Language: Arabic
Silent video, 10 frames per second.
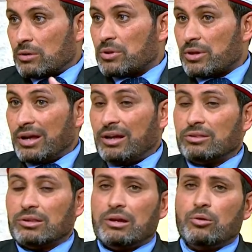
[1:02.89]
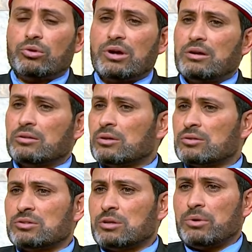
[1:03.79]
رمضان حتى لو كان
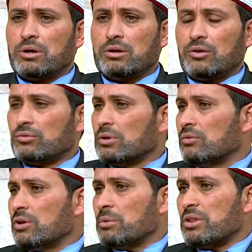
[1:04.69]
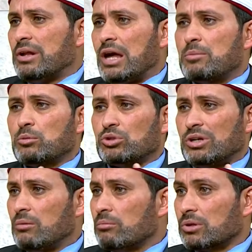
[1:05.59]
التقصير بأن أفطر في رمضان عامد
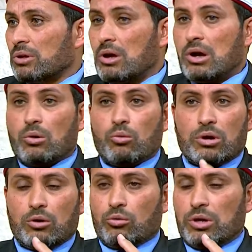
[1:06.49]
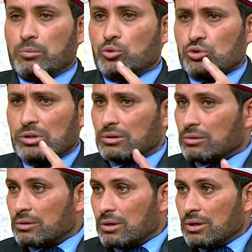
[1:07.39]
متعمد ولو لم
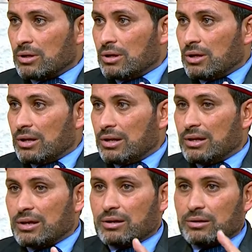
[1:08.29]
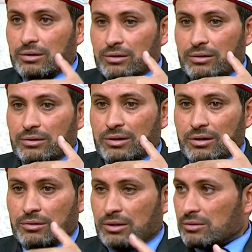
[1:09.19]
يصلي لا
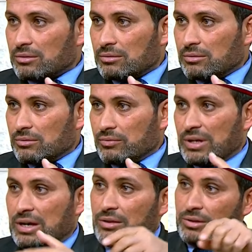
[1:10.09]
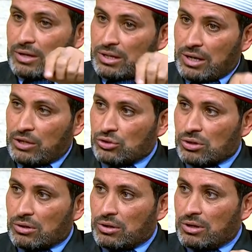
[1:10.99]
يقنط فهذه هذه
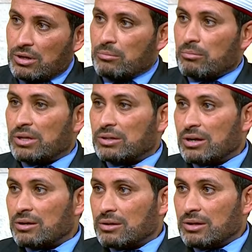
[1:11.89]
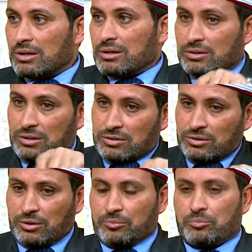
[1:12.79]
العشر هي ميدان التصحيح